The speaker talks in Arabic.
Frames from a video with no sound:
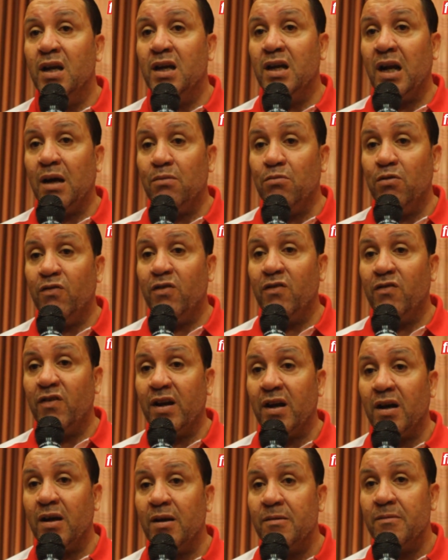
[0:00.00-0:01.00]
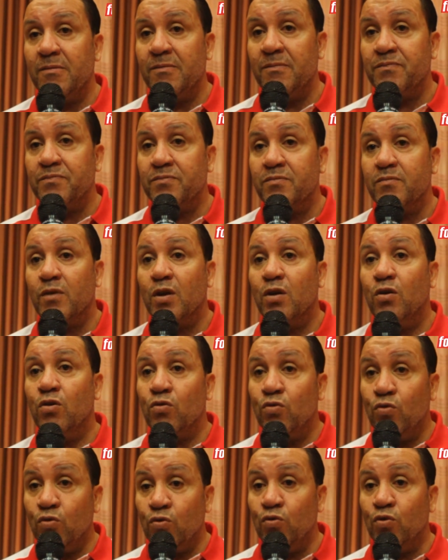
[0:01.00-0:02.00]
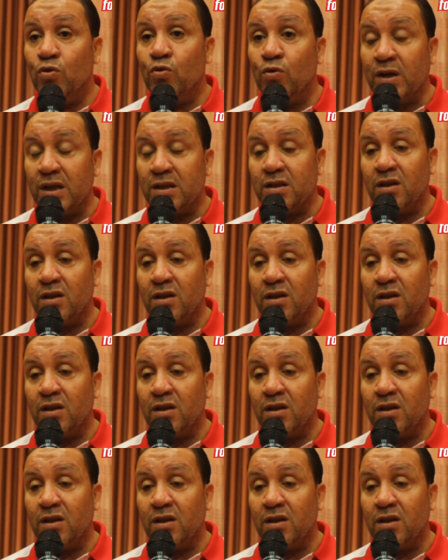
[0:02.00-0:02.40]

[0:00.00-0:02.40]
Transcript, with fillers: يلعبوا في فرق و